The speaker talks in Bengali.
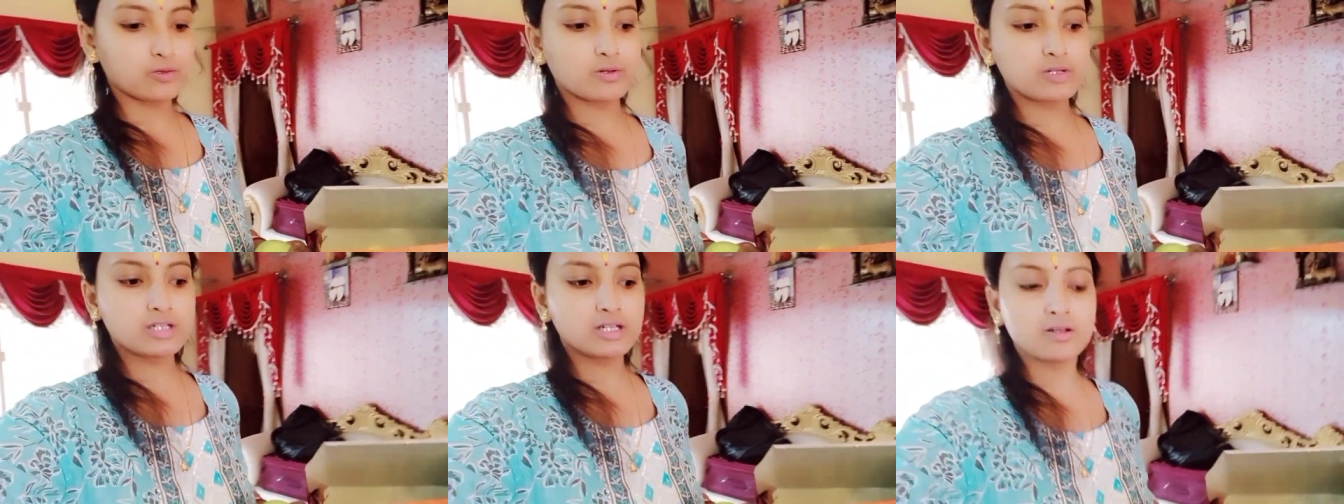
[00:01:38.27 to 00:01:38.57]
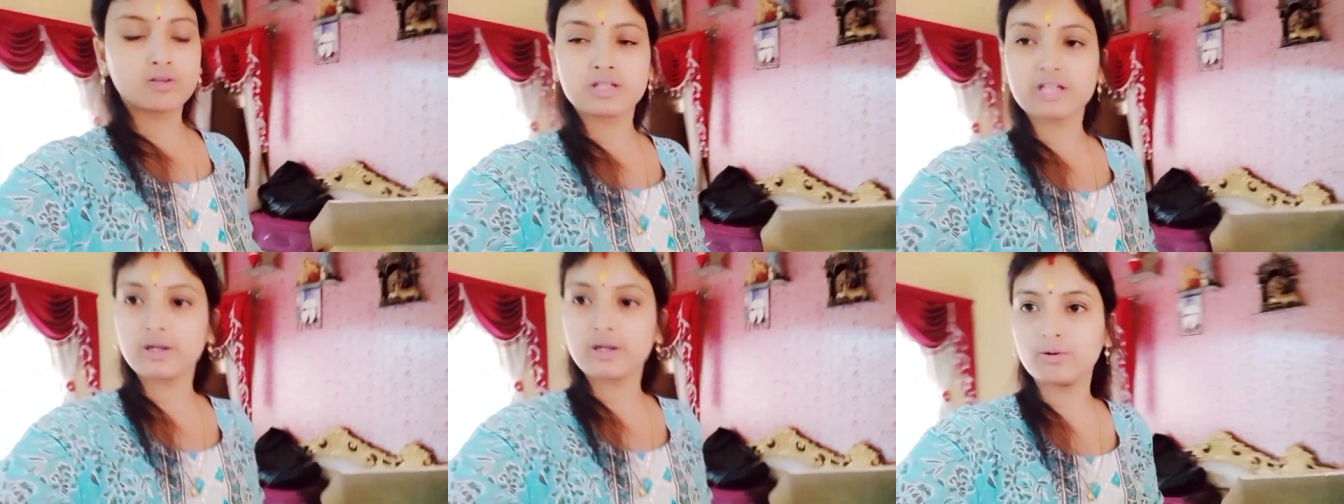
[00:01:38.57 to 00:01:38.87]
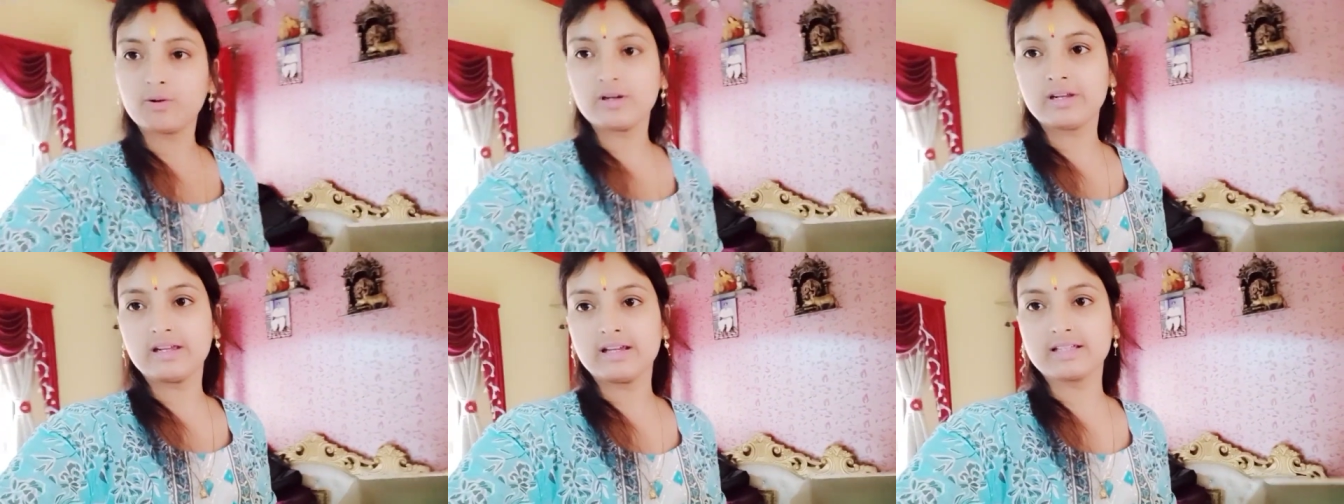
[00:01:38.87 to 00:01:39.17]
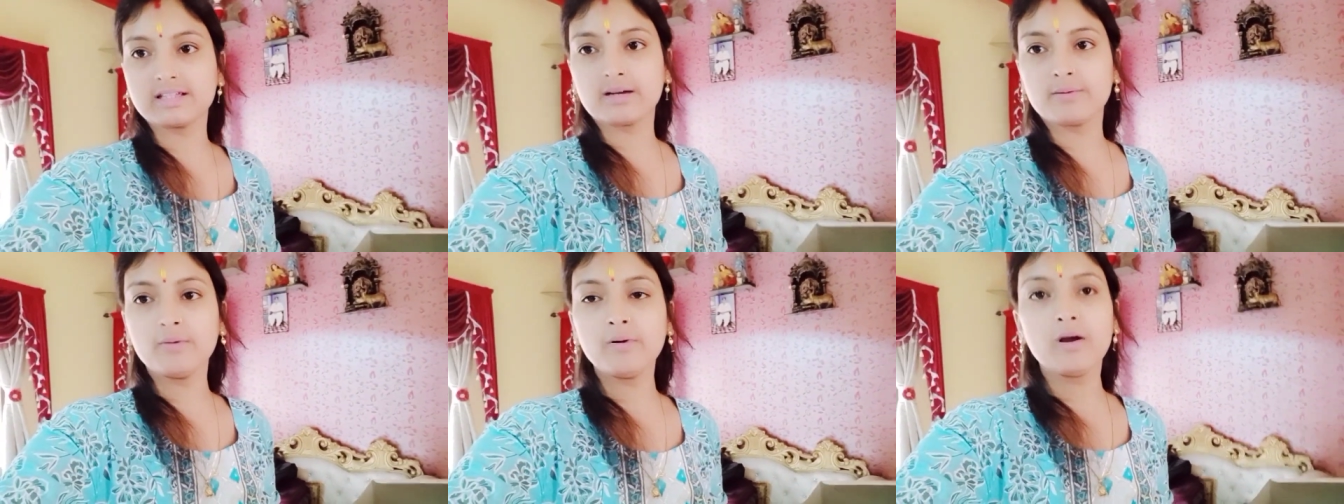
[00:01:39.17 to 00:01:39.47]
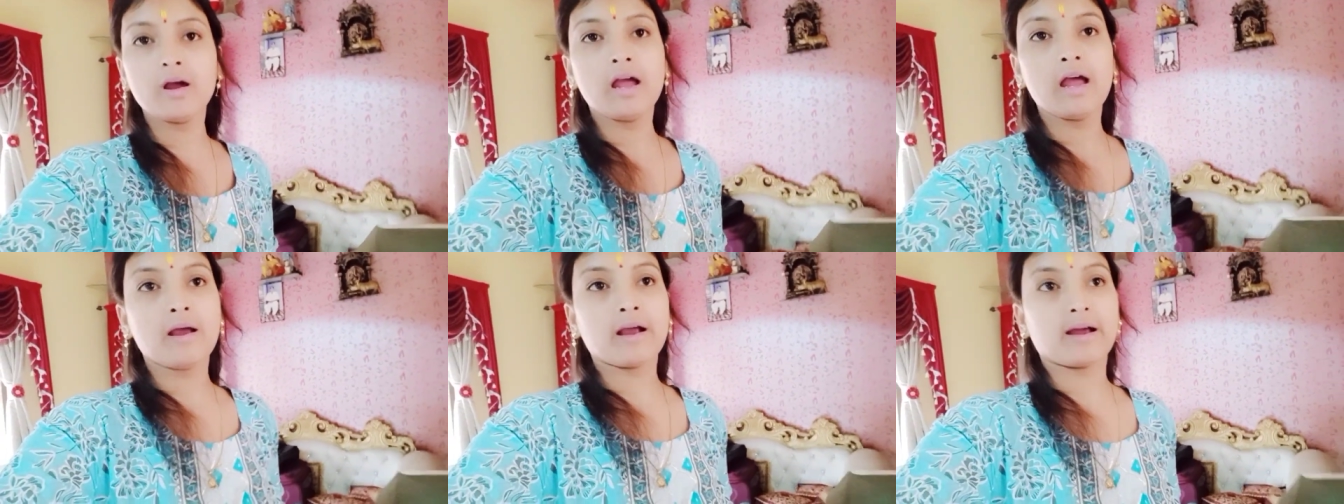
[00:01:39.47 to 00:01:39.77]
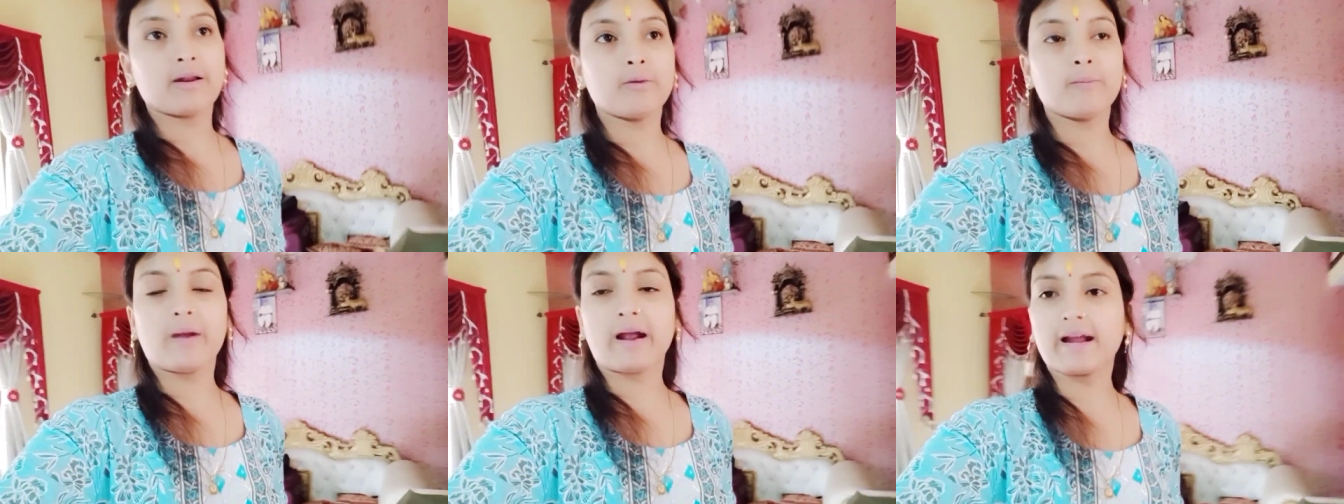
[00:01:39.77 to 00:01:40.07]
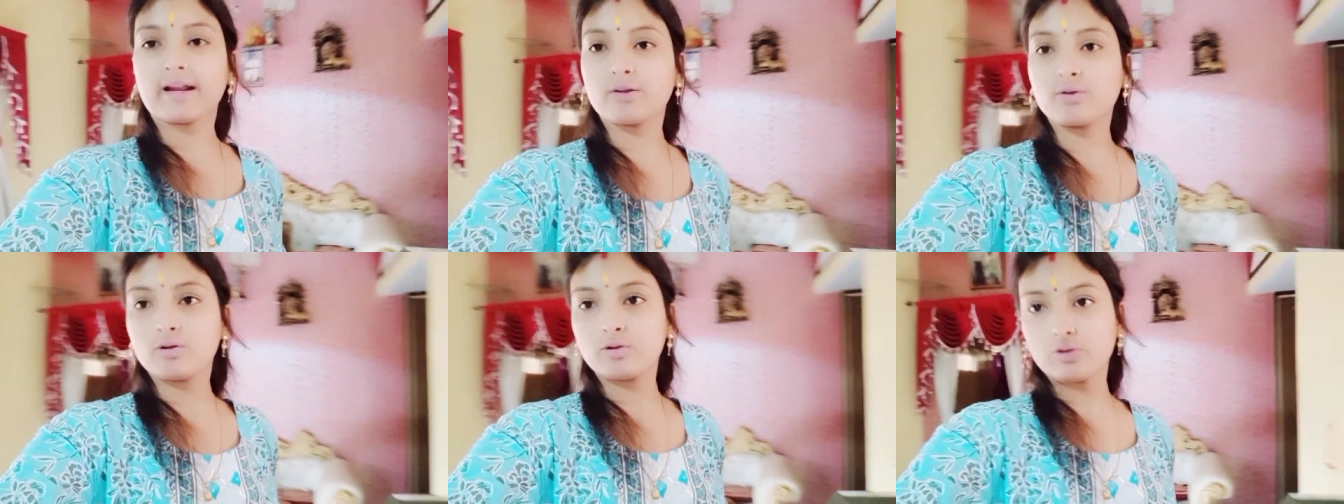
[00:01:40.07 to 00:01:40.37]
ছিল সেগুলো নিয়ে যাব কেন
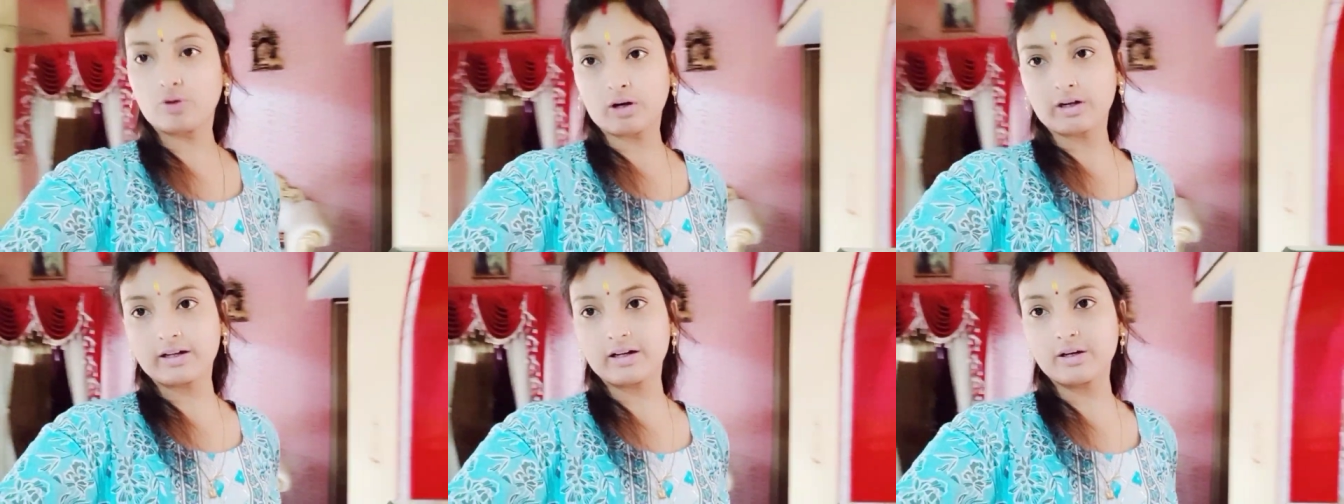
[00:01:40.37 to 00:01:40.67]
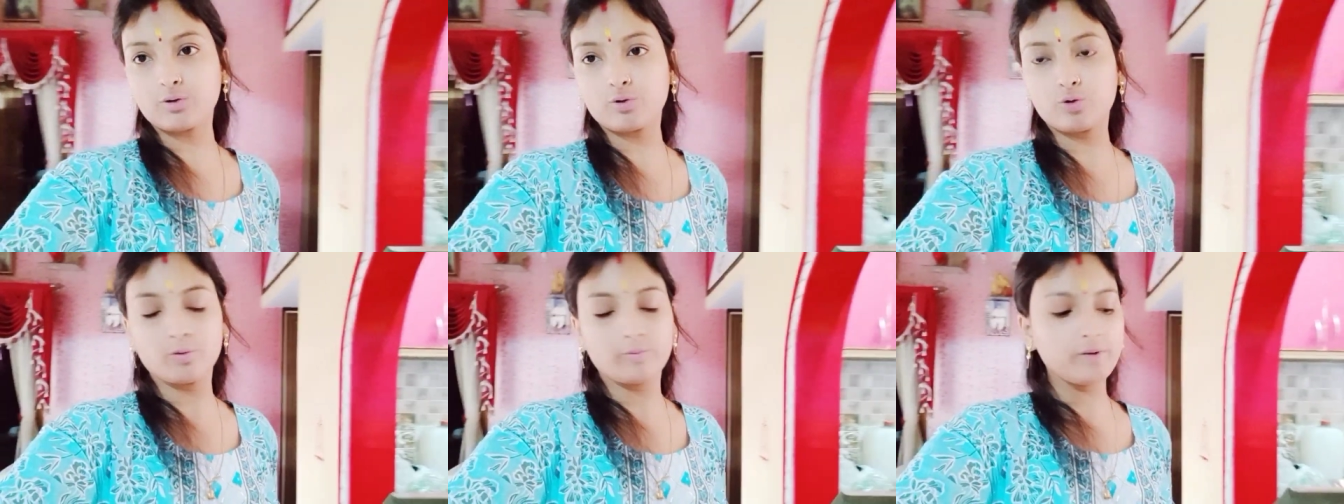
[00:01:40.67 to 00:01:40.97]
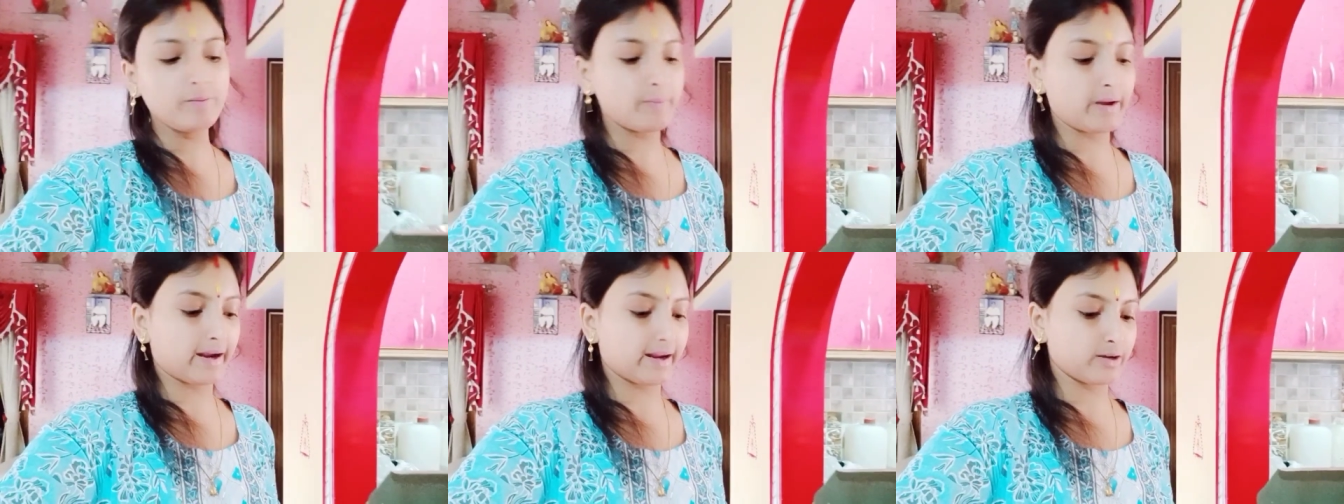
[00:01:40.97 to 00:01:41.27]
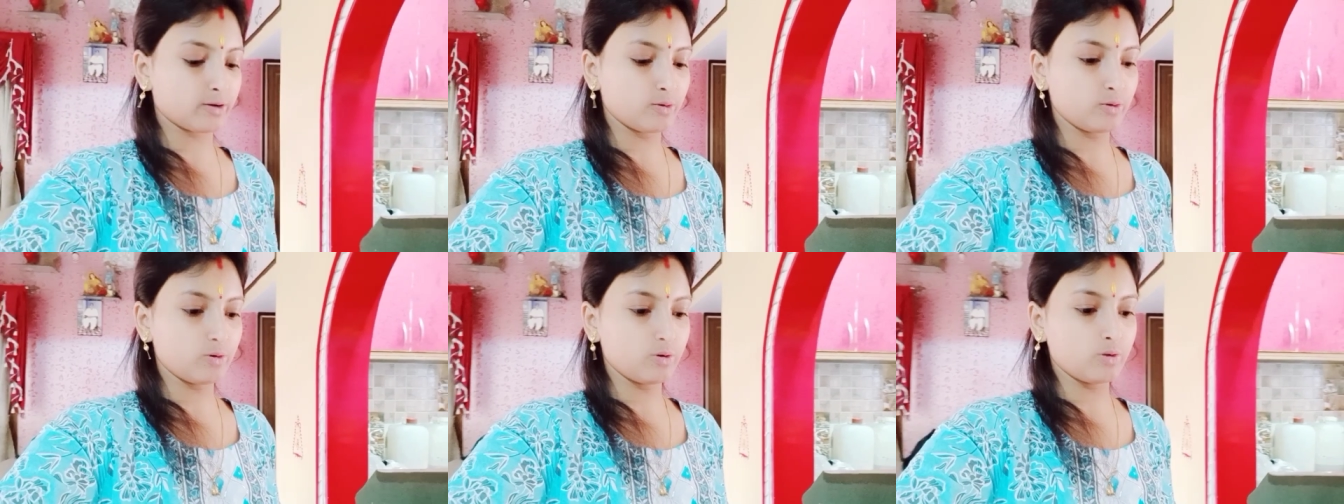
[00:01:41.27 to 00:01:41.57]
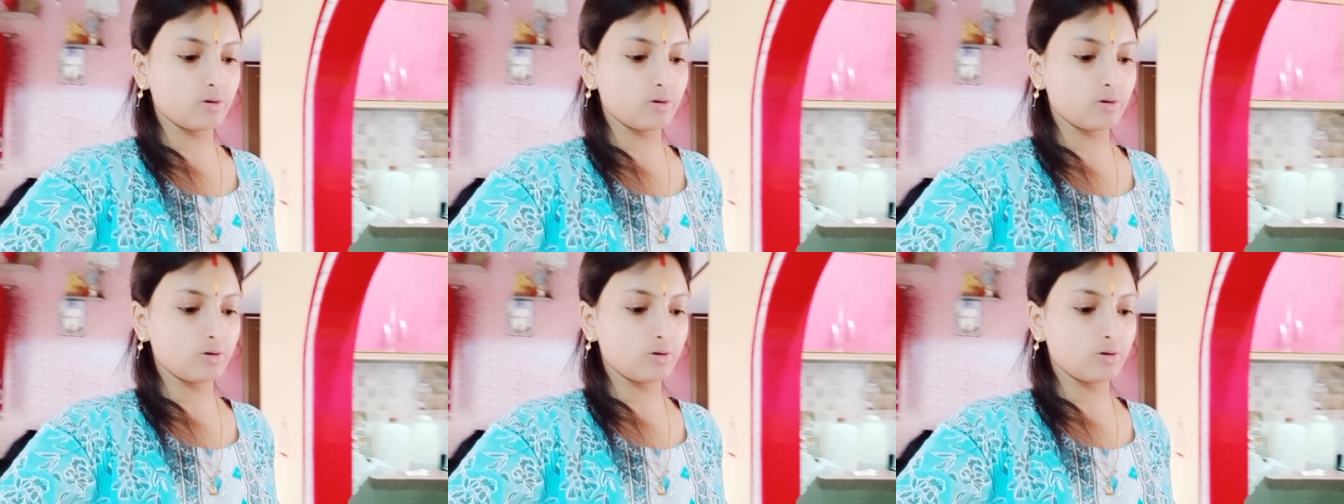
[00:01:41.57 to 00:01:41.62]
প্যাকেটগুলো দরকার খুবই প্যাকেটগুলো